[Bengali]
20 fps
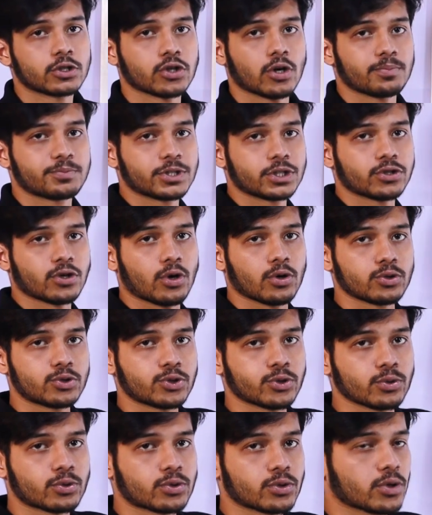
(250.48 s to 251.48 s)
সবচেয়ে সহজ
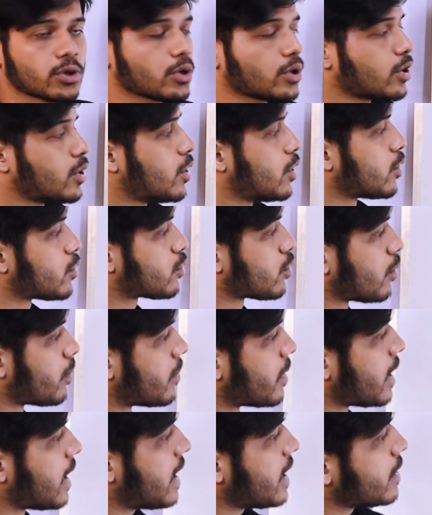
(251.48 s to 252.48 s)
সূত্র
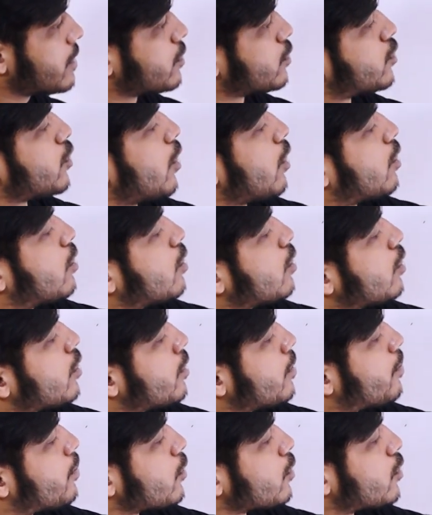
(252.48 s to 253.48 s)
তোমরা যখন
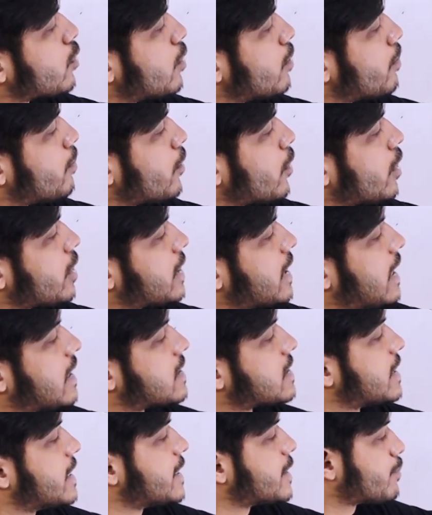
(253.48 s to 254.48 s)
প্রথম পদ
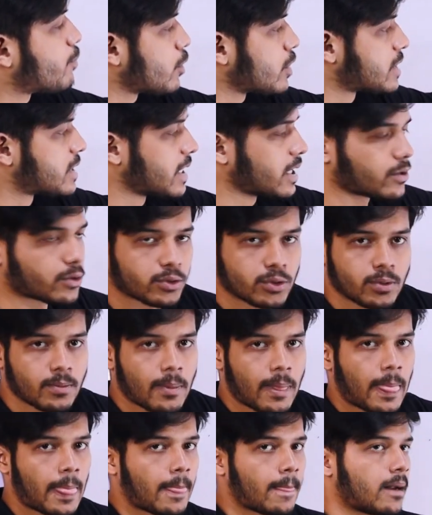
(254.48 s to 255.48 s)
আর শেষ পদ জানো
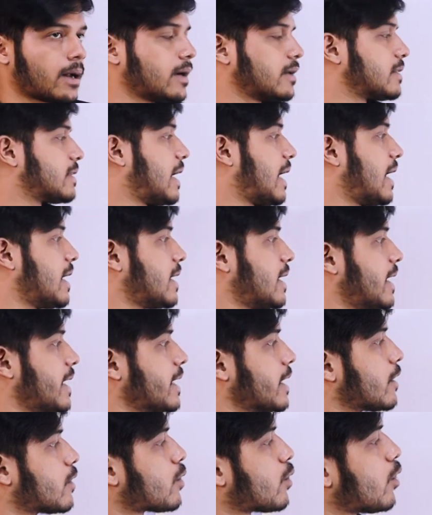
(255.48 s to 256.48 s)

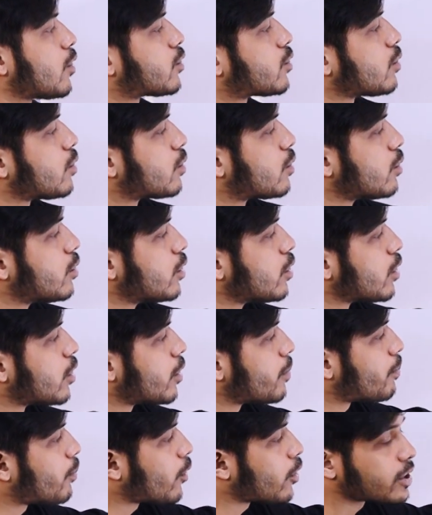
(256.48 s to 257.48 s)
ধারায় কতগুলো
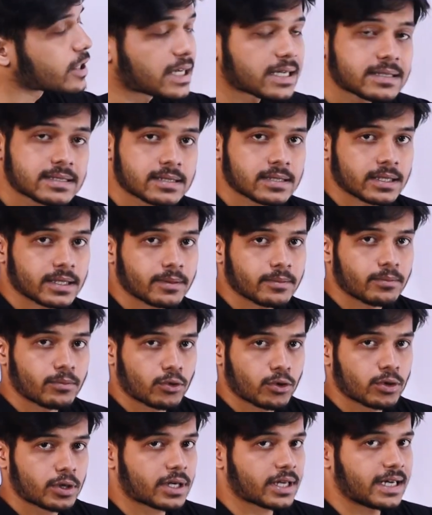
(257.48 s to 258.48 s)
পদ আছে
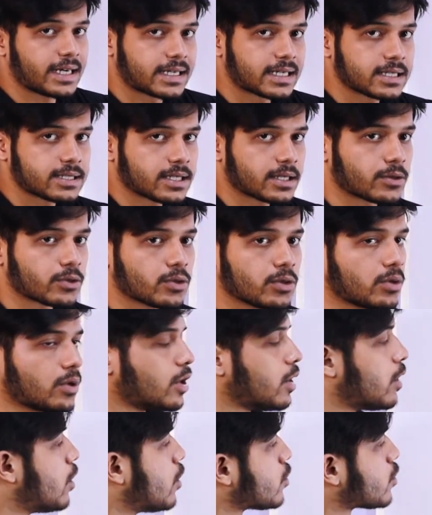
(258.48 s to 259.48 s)
মোট এটা জানো
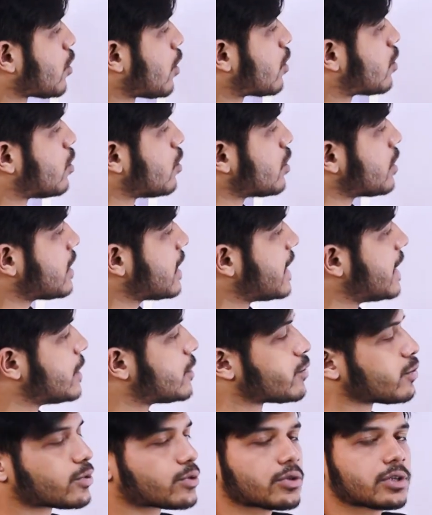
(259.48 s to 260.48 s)
তখন এই
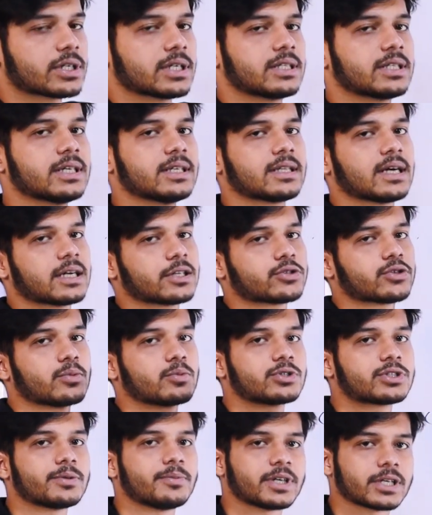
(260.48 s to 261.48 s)
সূত্রটা দিয়ে ধারা
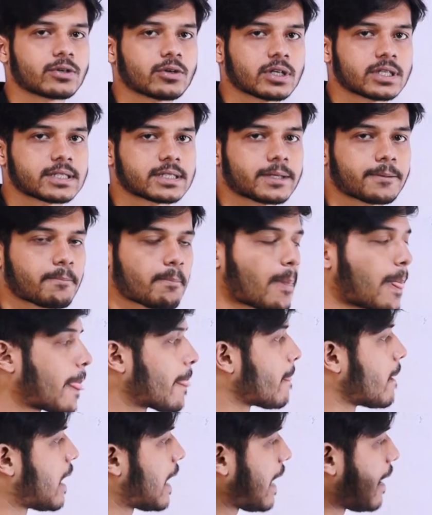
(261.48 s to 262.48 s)
সমষ্টি বের করা যায়
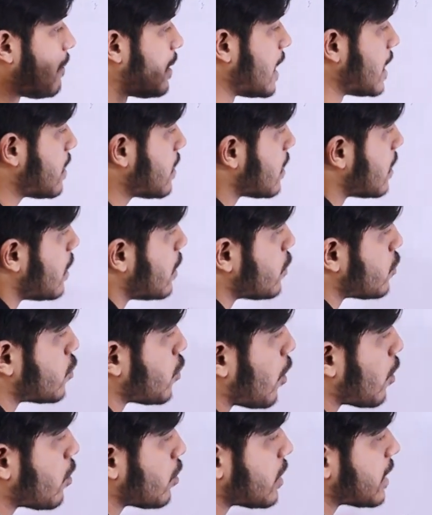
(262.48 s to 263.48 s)
আবার
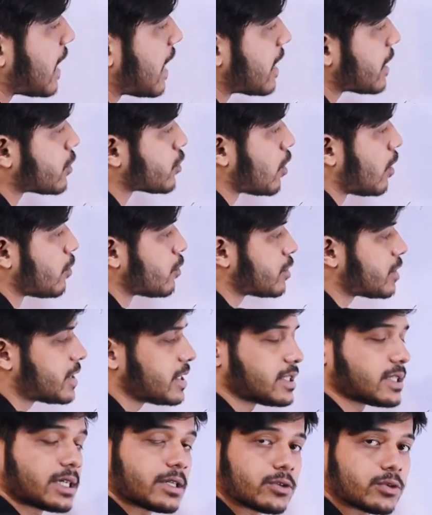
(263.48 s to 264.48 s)
যখন ধারা
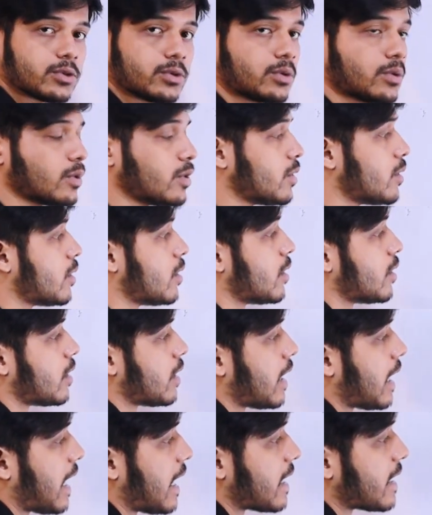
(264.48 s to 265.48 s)
সমষ্টি জানো
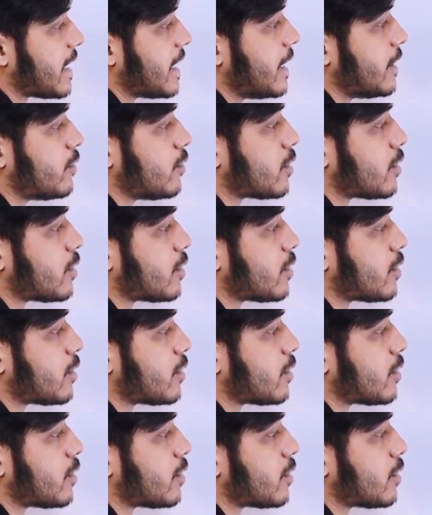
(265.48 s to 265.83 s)
আর এই